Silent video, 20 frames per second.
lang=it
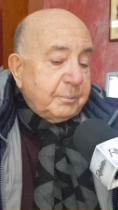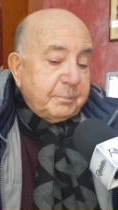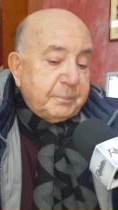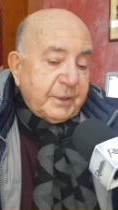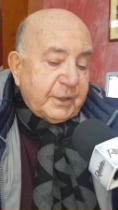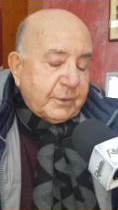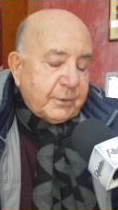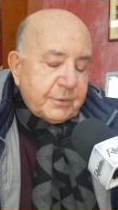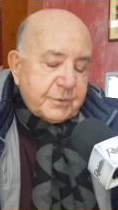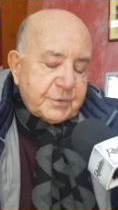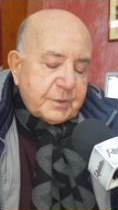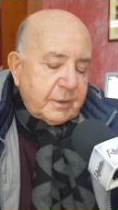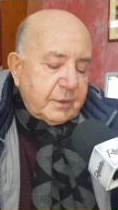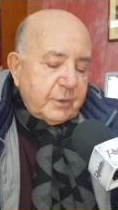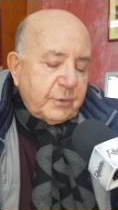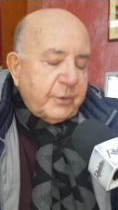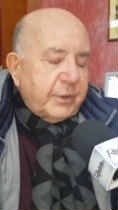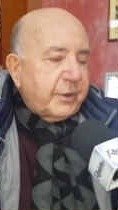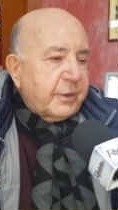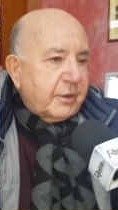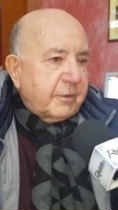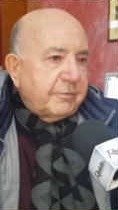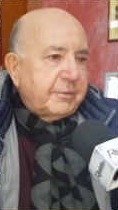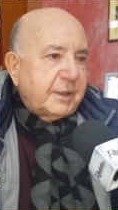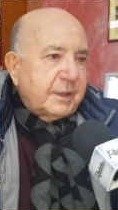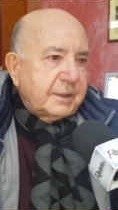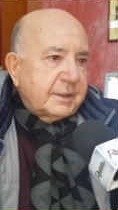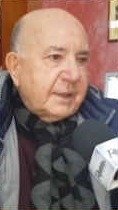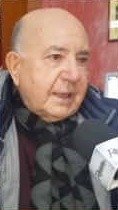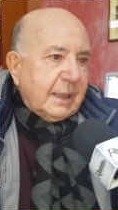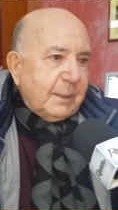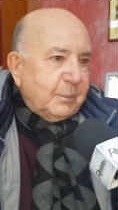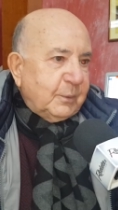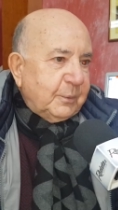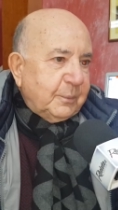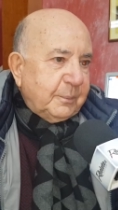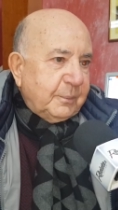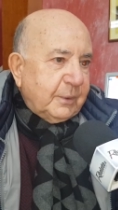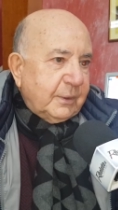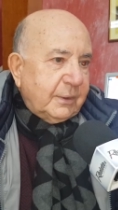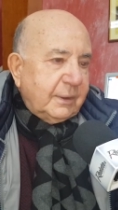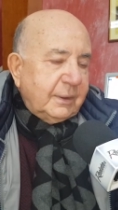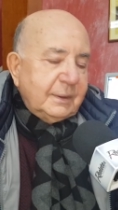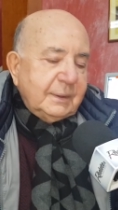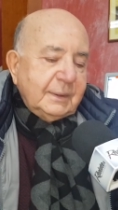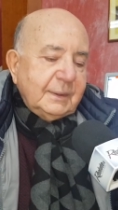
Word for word: però se noi riflettiamo un po',